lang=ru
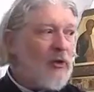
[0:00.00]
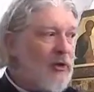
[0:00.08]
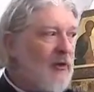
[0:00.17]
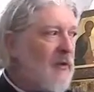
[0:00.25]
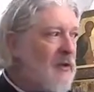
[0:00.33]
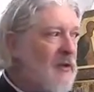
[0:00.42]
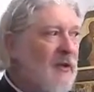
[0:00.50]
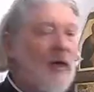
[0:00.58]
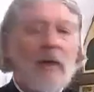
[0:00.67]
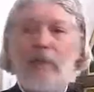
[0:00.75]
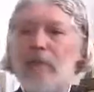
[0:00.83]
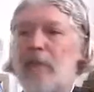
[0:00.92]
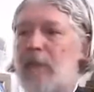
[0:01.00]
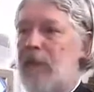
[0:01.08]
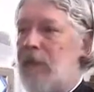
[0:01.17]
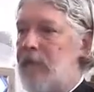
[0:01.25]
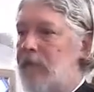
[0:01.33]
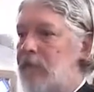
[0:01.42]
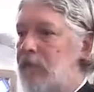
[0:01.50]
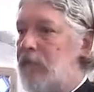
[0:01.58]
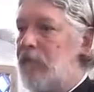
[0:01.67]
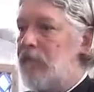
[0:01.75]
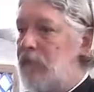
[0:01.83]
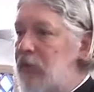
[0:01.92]
лежит во зле.
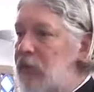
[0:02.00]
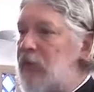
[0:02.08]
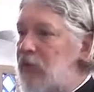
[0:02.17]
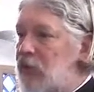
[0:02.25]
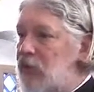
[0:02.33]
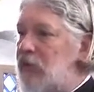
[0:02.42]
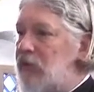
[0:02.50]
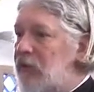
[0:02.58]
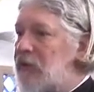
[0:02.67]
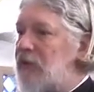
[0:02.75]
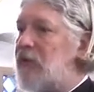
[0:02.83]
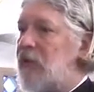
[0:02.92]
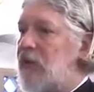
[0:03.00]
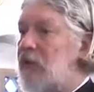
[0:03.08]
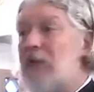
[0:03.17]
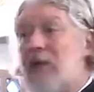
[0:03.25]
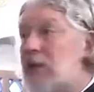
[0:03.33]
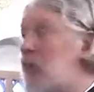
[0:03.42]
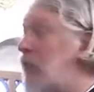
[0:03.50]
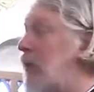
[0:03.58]
Мир лежит во зле, и мы это